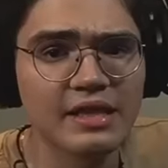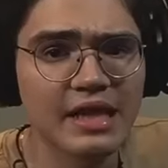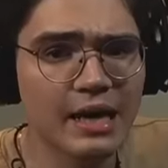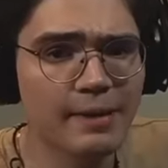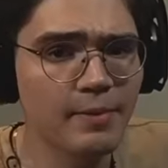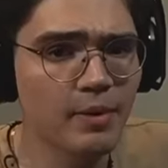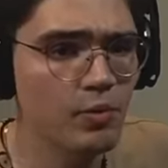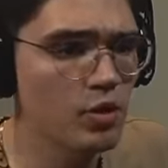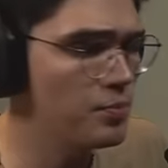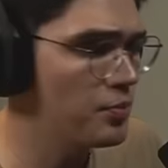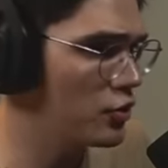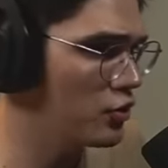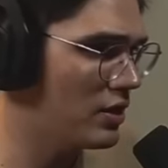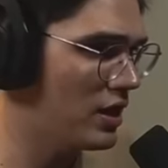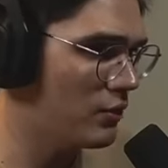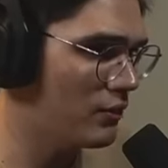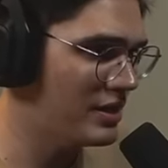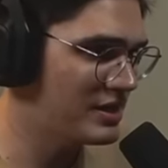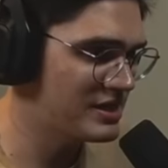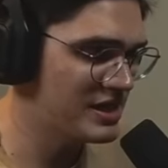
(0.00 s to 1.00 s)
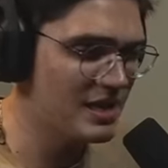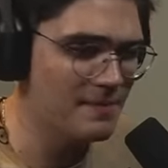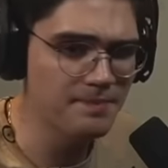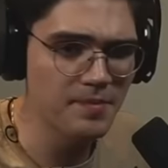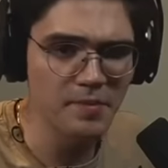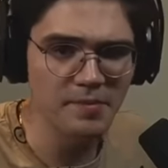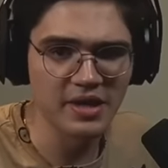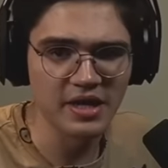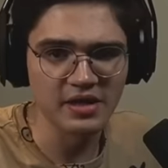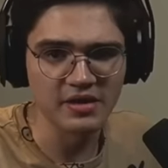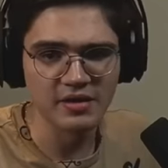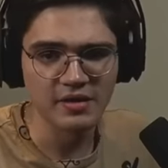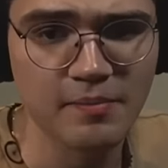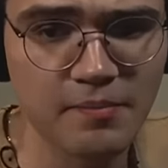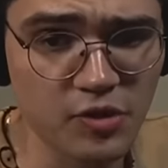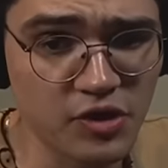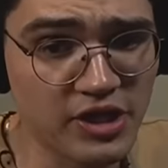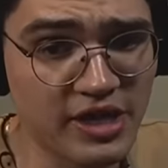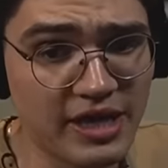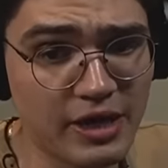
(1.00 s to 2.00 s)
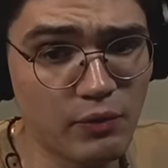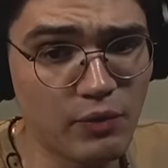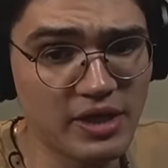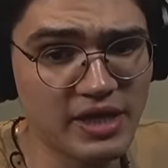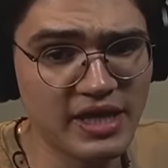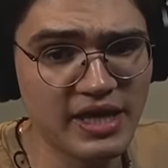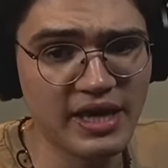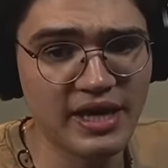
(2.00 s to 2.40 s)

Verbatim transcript: Déjame, voy por un agua al tiempo, men. Porque agua aquí